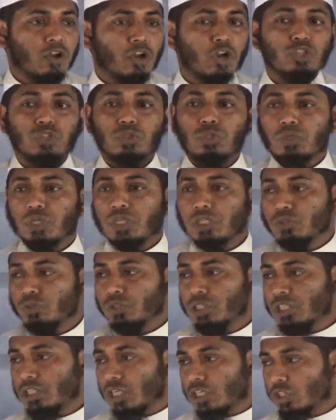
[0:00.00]
অন্তরের
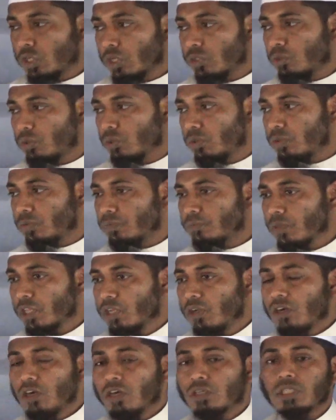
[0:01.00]
দুটি দাসত্ব
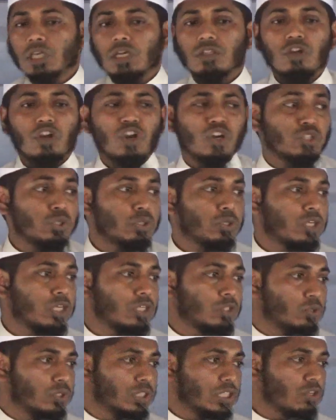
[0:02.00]
অর্থাৎ
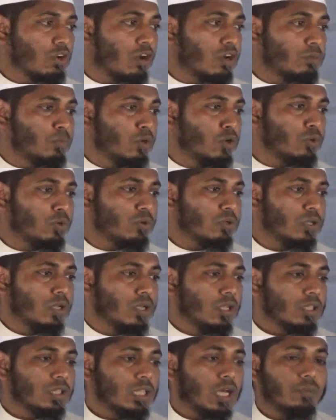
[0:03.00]
অন্তরের দুটি কর্ম
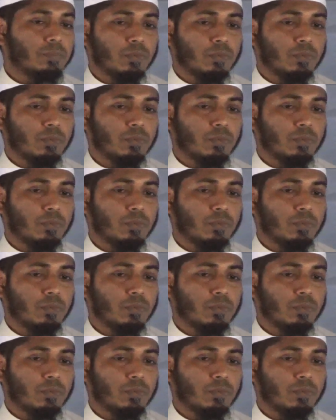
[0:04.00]
তার